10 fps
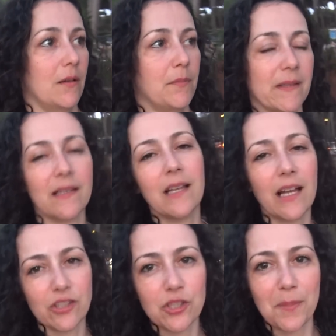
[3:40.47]
Mas ele,
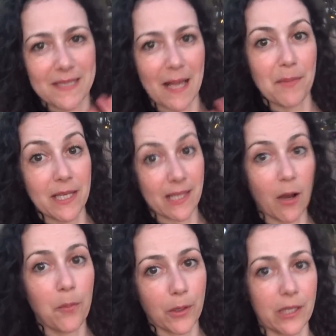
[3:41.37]
a gente percebe que é
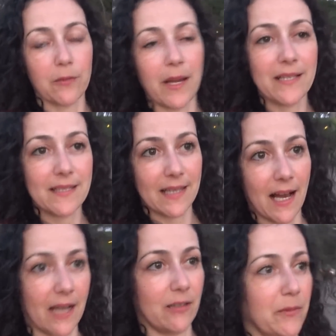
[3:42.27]
um pouquinho mais
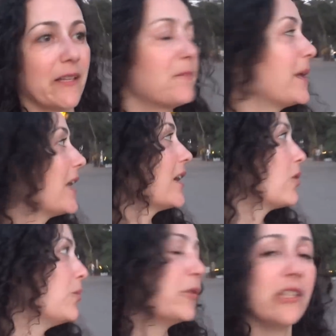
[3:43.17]
caro, mas pela
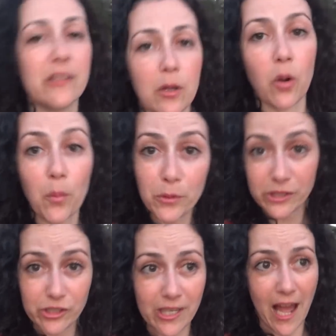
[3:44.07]

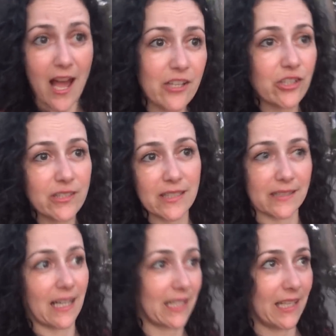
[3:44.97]
comodidade que você
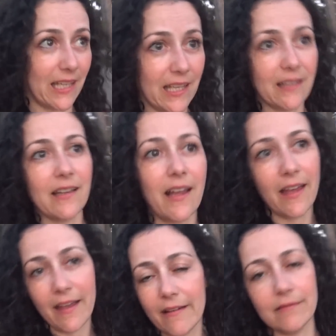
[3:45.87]
está aqui,
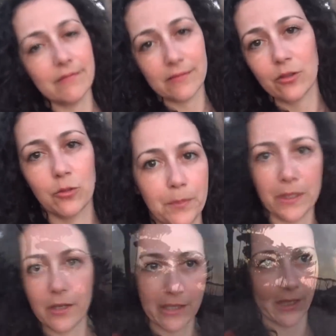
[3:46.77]
é super
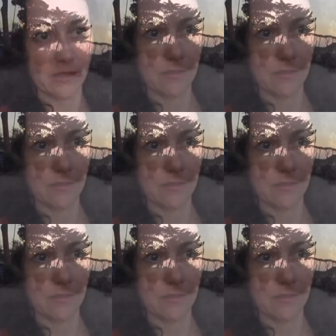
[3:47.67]
ok.